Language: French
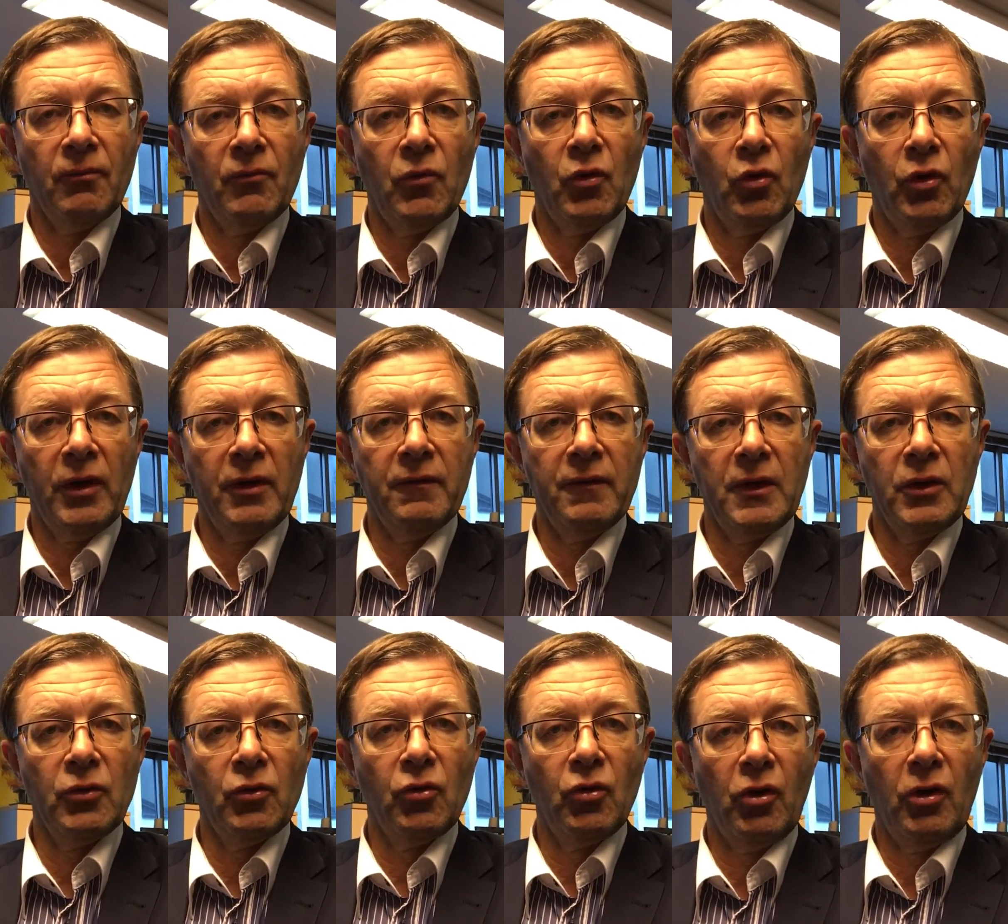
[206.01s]
Le
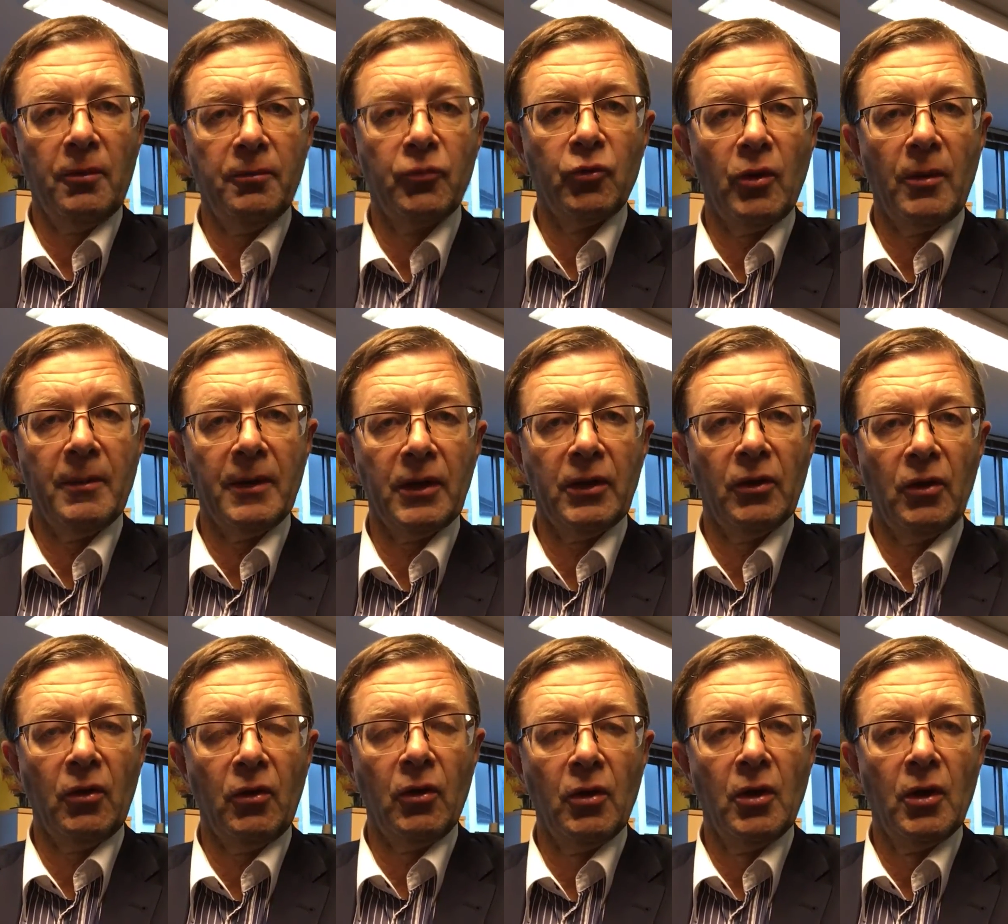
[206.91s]
réveil de l'Europe doit
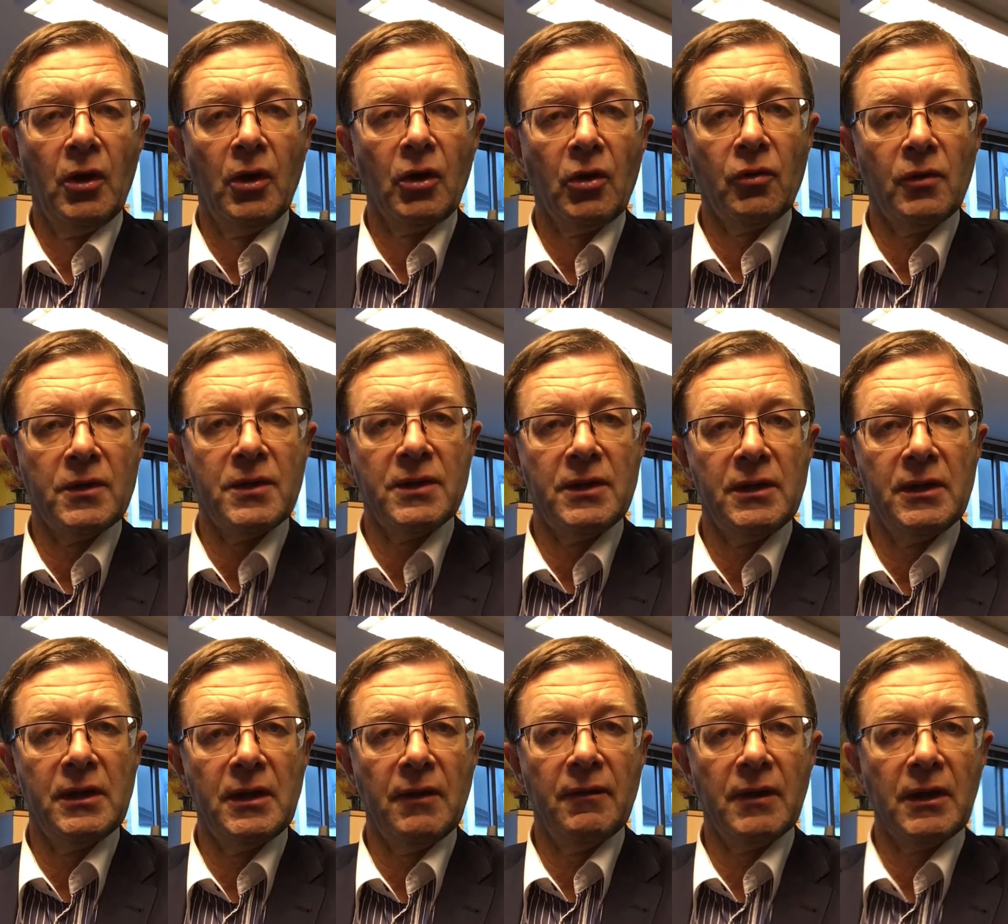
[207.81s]
maintenant
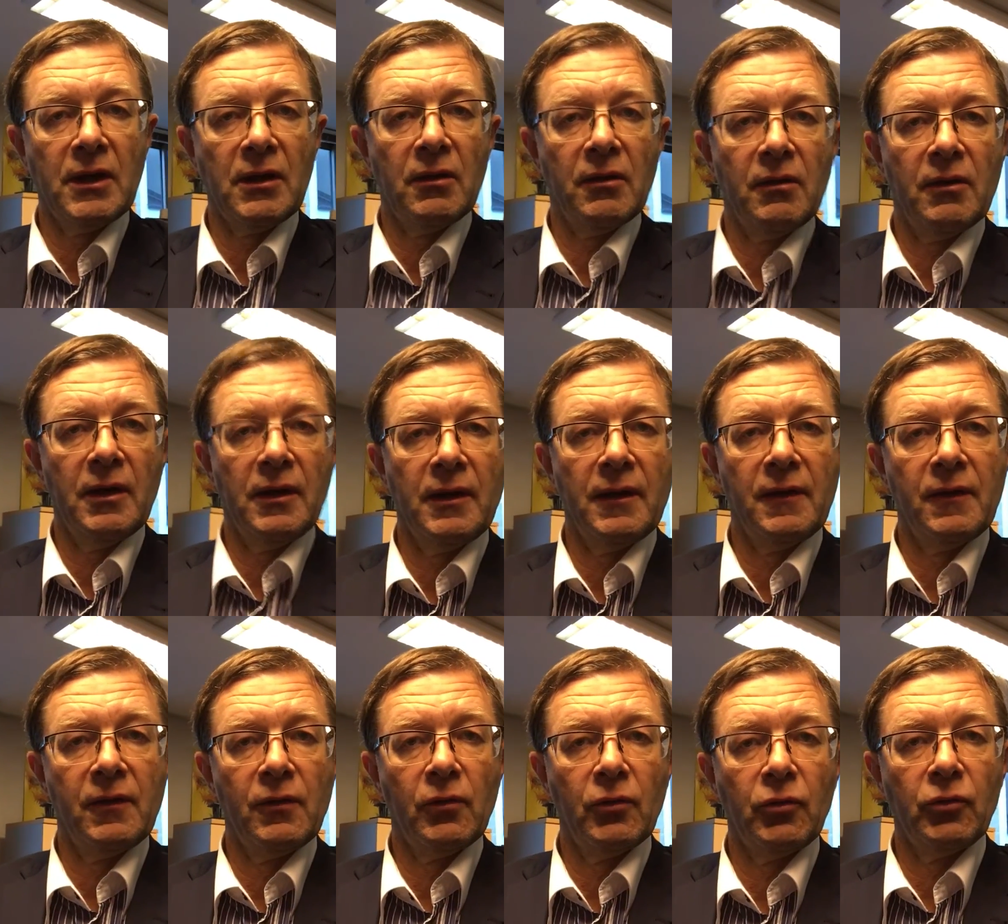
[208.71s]
coïncider avec
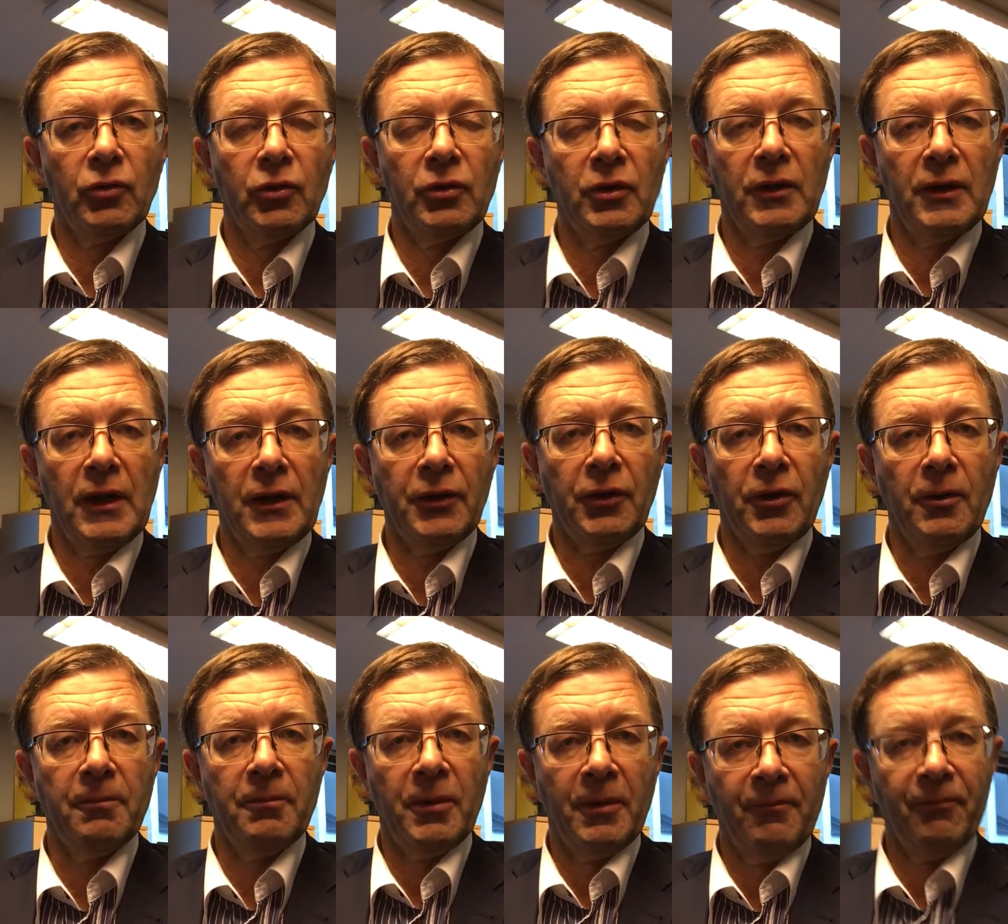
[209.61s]
l'élection de Donald
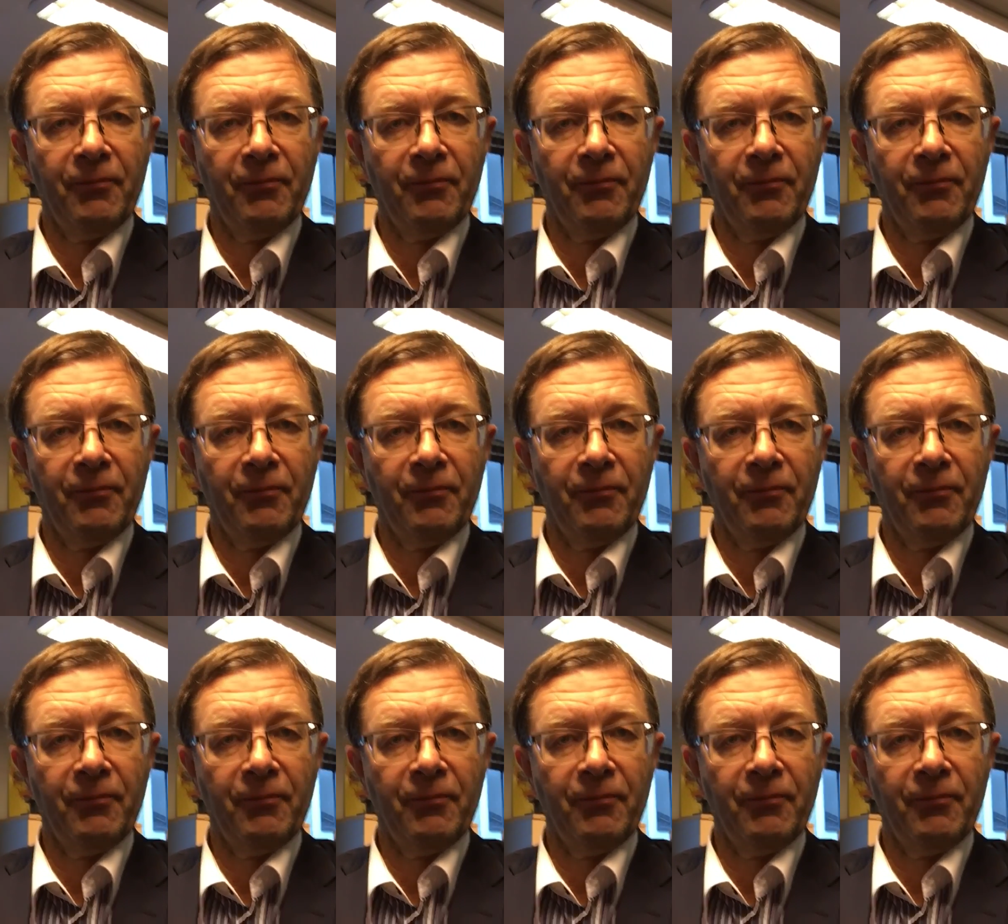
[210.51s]
Trump.